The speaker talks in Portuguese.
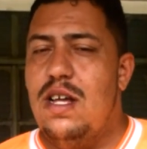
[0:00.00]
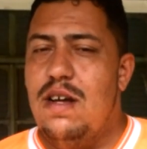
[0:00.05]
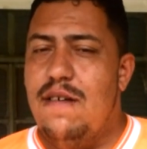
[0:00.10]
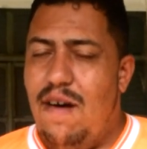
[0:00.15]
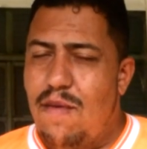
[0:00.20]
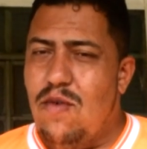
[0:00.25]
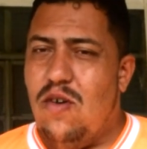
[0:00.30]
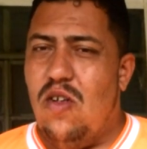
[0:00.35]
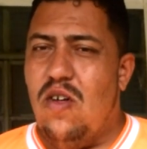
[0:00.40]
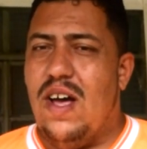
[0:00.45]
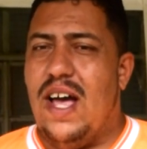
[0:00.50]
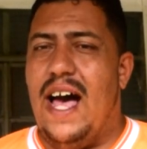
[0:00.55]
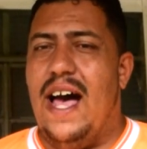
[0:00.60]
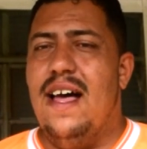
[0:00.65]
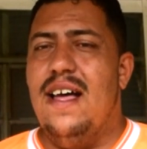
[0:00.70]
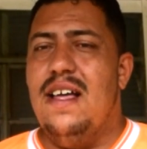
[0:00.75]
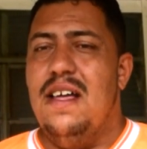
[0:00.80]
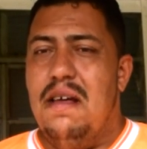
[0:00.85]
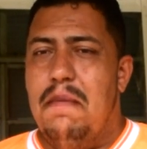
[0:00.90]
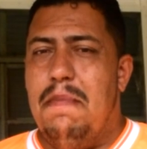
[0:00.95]
Vamos
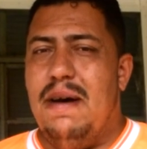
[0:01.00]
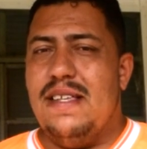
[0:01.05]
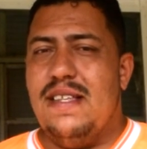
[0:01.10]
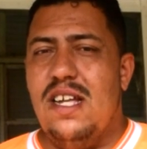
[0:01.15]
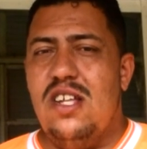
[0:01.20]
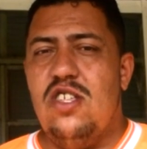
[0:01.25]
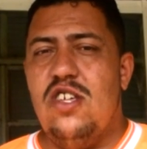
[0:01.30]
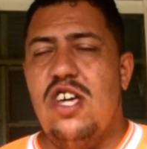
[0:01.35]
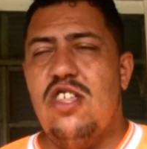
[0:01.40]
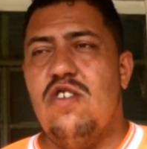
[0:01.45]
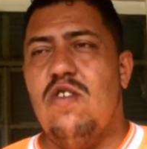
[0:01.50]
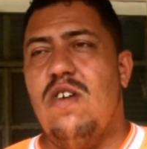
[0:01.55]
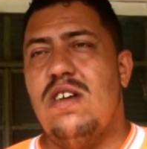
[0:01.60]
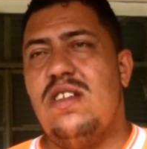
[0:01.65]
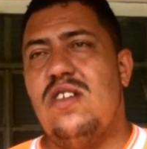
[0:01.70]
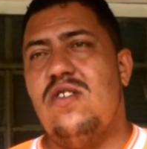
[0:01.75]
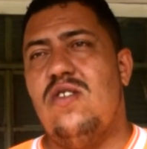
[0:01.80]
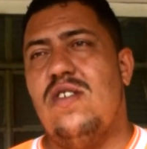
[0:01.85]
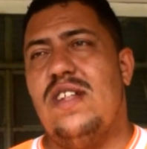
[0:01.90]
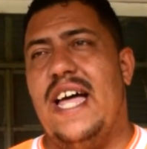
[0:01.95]
colocar. Bastante gente
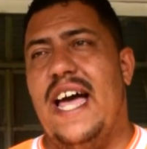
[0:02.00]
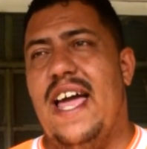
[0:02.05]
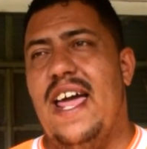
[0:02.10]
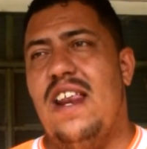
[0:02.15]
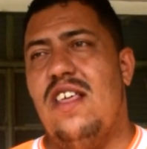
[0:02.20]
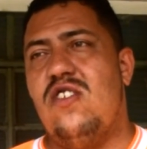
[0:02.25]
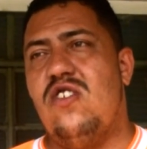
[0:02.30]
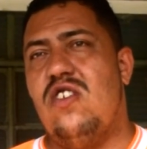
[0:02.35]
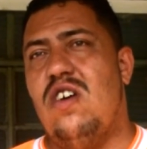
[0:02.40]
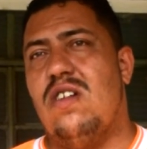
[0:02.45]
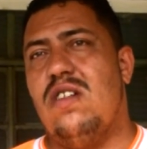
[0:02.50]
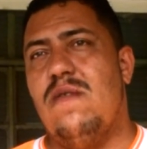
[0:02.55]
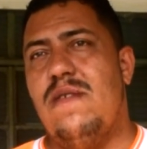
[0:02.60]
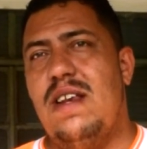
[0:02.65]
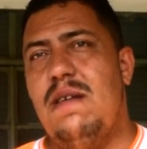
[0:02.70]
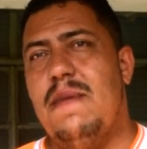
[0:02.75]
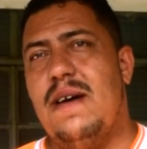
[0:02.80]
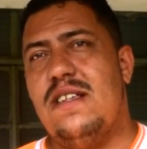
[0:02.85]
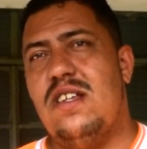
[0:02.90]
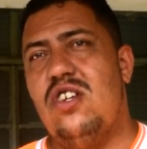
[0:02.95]
gosta de soltar ele, soltam
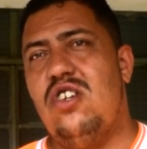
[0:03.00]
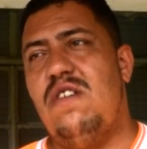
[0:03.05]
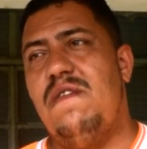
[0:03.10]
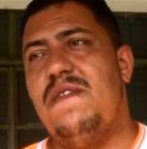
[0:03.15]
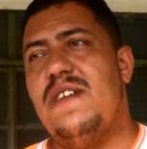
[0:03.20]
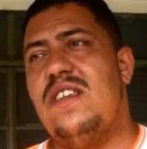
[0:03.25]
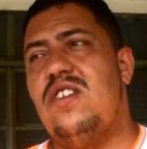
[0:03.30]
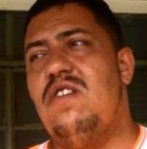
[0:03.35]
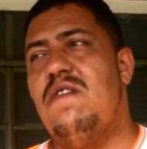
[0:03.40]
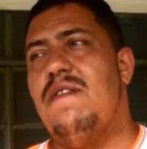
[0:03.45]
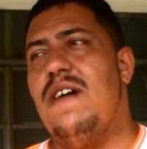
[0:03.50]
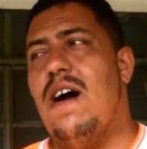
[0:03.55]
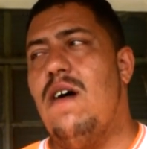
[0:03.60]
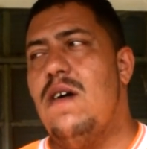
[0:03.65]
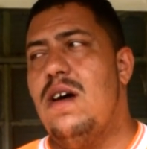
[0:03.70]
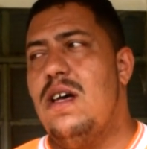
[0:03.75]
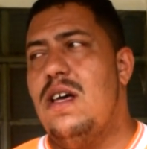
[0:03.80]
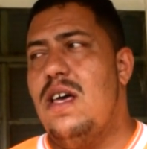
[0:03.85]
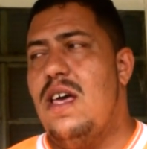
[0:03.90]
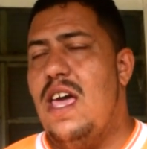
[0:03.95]
ele bastante em
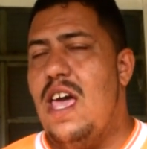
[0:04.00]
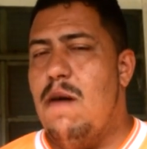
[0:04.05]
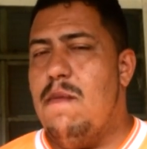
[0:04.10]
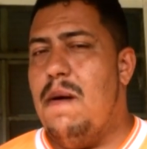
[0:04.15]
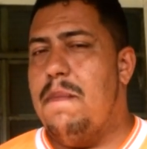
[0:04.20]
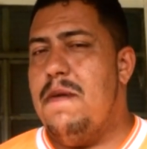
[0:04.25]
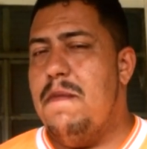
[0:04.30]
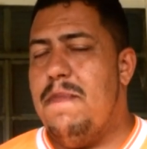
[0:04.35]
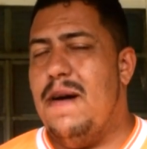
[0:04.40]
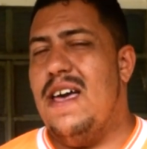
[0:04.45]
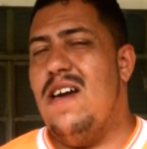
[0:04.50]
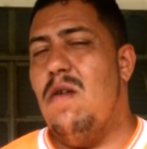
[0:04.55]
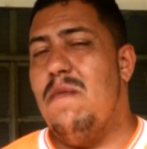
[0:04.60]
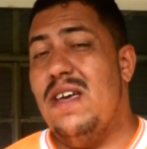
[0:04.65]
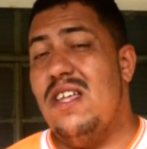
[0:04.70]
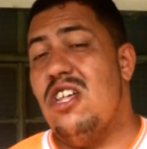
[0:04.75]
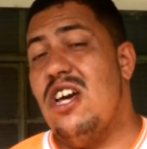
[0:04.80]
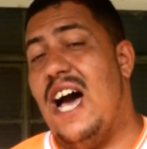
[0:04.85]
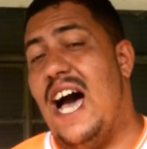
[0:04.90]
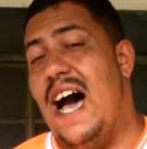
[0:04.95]
festival. É uma pipa
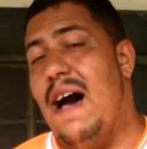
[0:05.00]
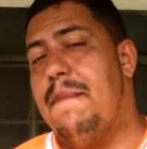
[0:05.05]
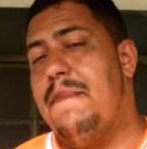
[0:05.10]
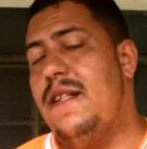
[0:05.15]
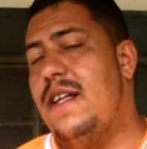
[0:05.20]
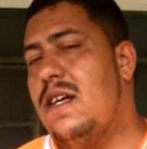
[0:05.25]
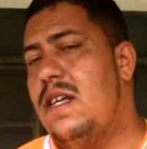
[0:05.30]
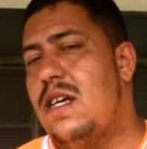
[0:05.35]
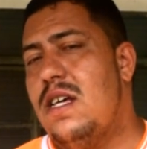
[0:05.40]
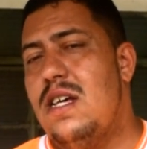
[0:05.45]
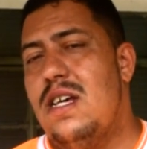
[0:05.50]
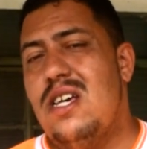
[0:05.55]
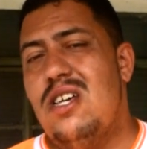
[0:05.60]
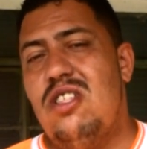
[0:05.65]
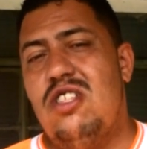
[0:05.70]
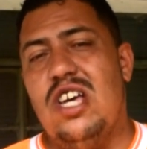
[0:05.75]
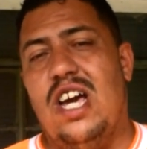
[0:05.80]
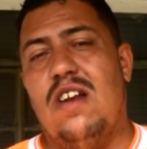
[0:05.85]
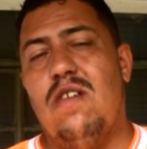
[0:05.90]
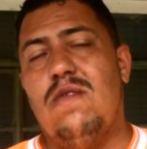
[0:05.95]
realmente rápida
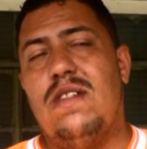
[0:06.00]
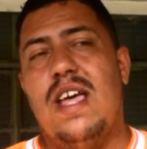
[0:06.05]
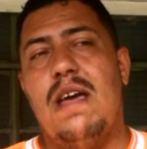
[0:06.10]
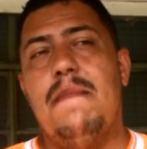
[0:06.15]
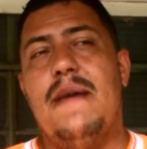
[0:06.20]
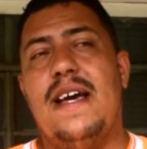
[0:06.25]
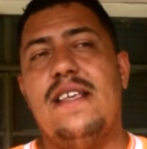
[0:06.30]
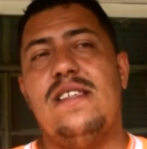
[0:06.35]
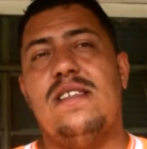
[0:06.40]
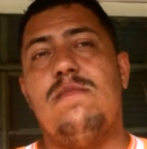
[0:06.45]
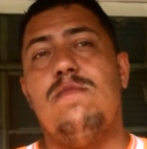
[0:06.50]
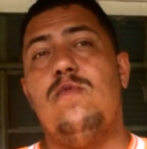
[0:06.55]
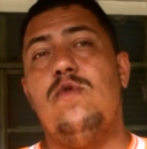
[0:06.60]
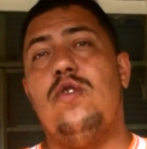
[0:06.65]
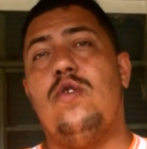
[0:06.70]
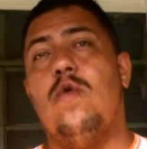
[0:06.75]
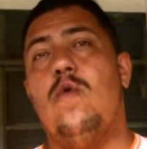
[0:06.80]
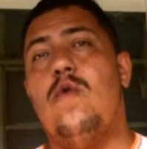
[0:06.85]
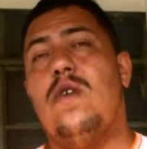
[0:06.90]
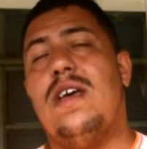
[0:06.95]
já não tem mais
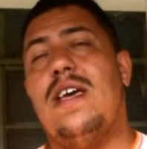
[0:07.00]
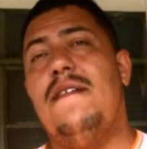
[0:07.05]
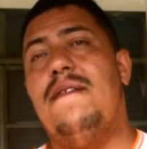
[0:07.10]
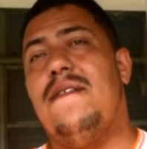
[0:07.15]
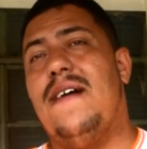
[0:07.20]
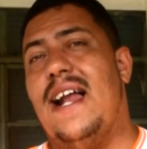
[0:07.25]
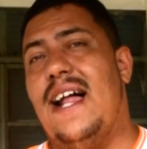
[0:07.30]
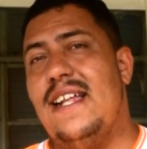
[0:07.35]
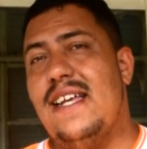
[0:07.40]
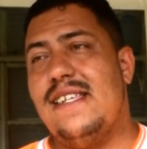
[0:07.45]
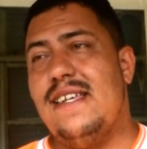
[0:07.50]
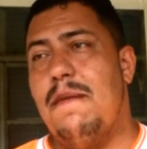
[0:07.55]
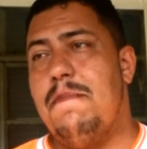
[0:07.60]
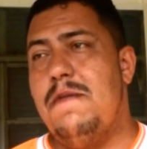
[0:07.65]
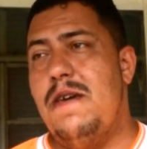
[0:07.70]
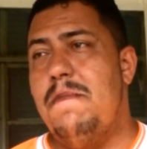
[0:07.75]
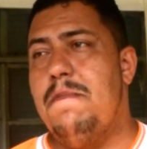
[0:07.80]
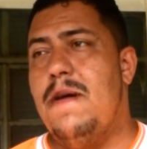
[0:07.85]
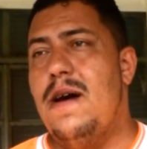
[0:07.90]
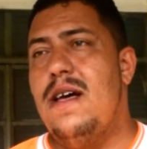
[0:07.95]
muito o que falar dessa
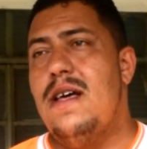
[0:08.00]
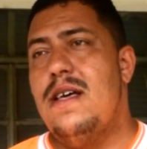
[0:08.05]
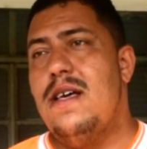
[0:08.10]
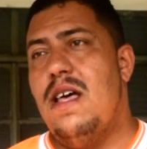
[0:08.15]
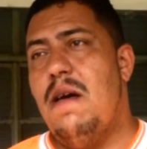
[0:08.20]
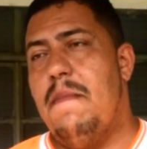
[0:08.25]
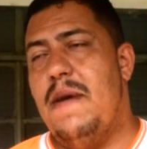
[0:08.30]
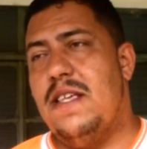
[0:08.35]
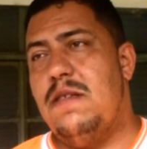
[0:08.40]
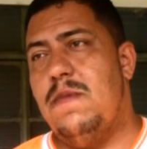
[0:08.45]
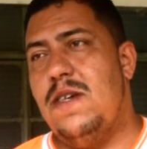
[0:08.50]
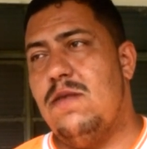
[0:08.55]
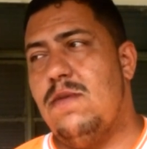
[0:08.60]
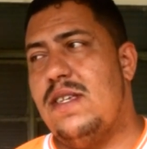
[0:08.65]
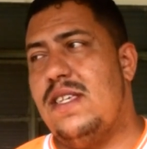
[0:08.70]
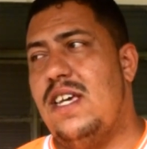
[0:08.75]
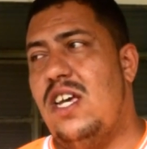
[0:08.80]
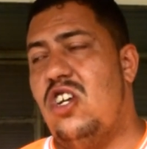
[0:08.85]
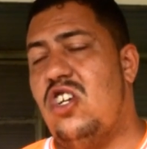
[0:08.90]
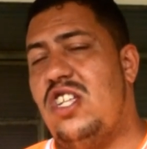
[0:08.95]
pipa, mas mesmo
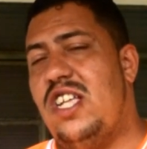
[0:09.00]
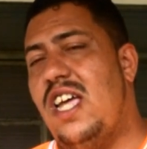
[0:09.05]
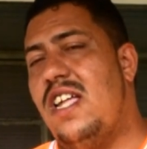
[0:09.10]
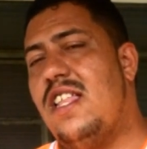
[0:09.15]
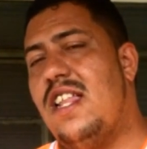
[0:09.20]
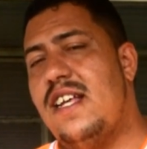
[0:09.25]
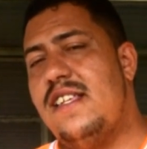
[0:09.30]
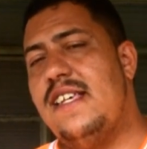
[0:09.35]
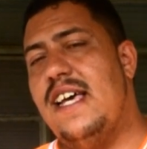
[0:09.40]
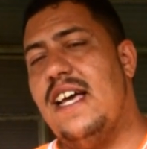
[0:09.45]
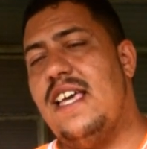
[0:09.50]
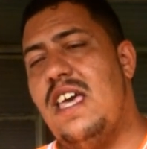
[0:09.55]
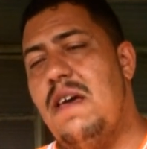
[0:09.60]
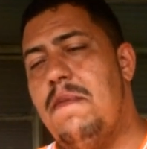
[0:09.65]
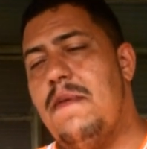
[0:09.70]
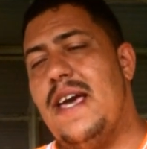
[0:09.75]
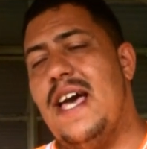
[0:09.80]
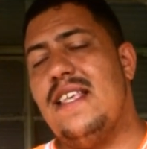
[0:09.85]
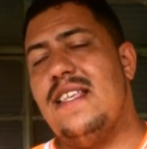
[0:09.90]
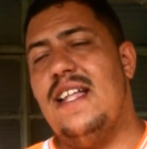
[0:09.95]
assim a gente tem que trazer aqui
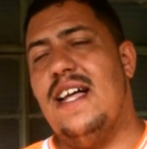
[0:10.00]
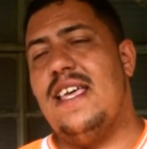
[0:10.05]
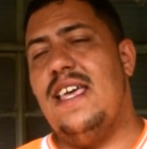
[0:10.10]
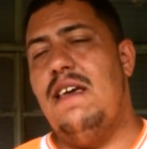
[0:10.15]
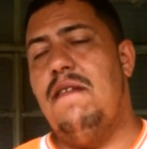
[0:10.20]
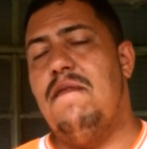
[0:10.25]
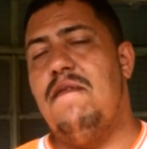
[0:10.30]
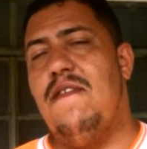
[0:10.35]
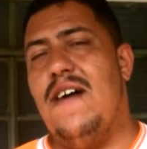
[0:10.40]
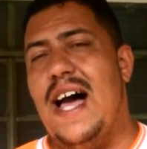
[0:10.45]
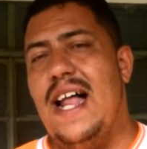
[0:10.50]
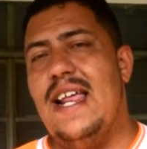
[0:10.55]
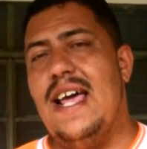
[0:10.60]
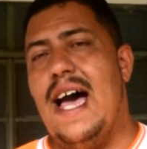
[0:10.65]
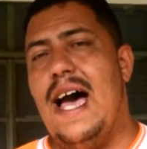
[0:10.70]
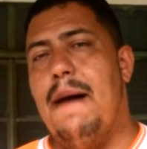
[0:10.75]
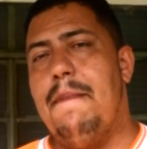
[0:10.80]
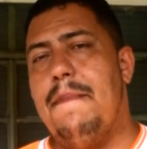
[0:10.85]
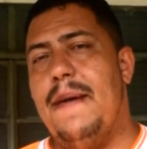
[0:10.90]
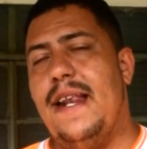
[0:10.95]
porque essa daqui vale
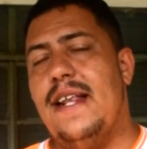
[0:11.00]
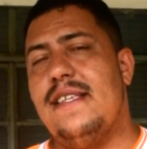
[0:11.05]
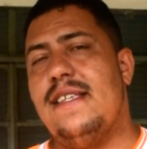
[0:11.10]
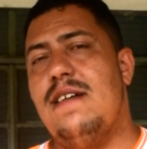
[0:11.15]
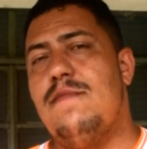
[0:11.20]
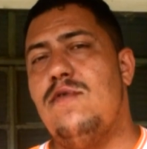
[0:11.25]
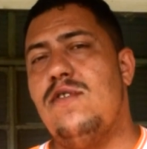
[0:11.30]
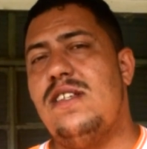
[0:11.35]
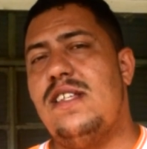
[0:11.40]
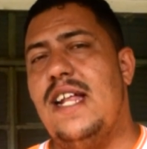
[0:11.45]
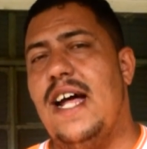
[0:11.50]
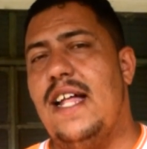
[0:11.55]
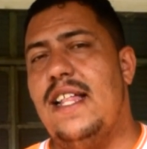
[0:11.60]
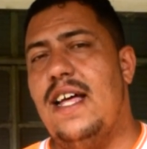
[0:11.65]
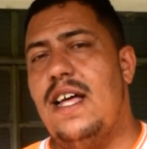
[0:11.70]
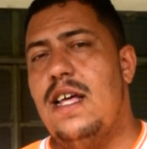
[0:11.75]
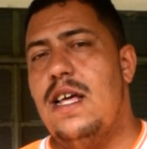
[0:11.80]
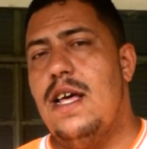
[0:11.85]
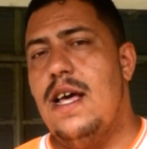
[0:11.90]
a pena ser mostrada.